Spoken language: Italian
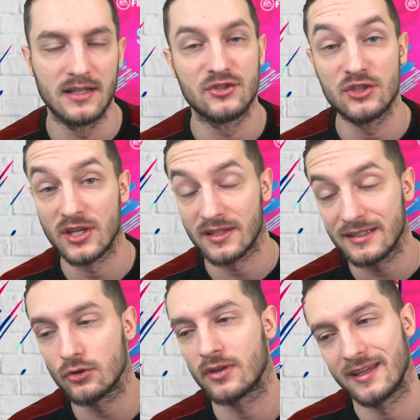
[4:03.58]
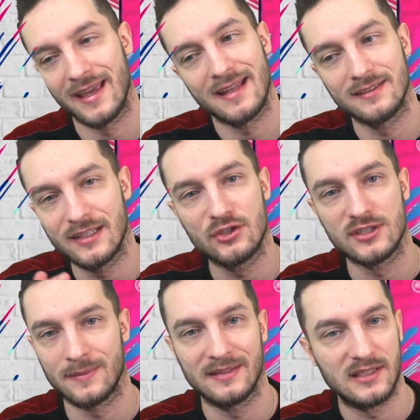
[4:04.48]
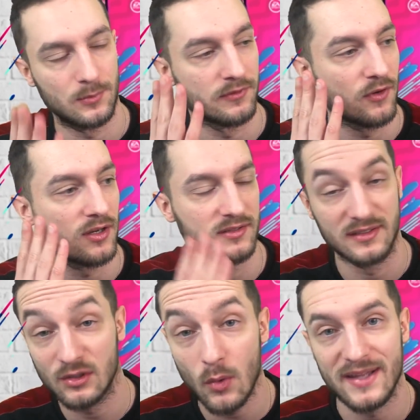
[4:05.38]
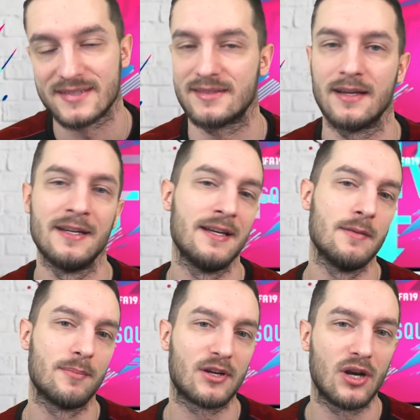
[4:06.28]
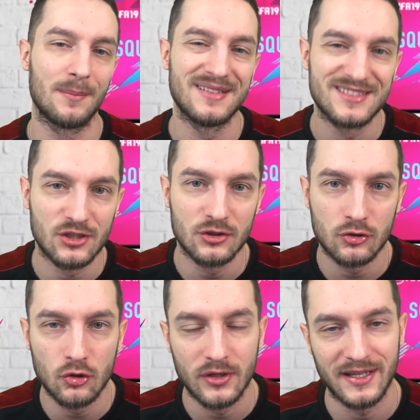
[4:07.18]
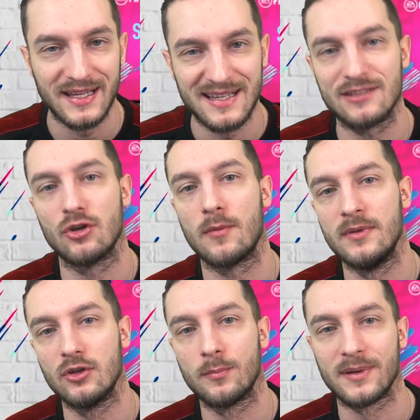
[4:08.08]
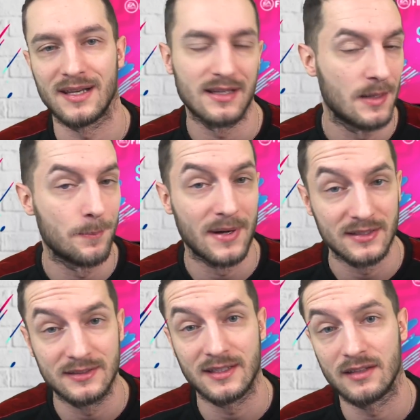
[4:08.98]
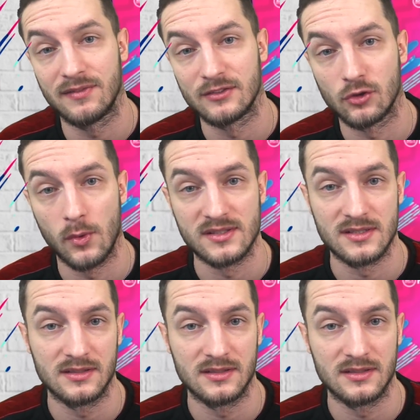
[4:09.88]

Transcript: del Cicciarito che è decisamente più forte di questa, però la menzione d'onore era d'obbligo per la gran partita che ha fatto questa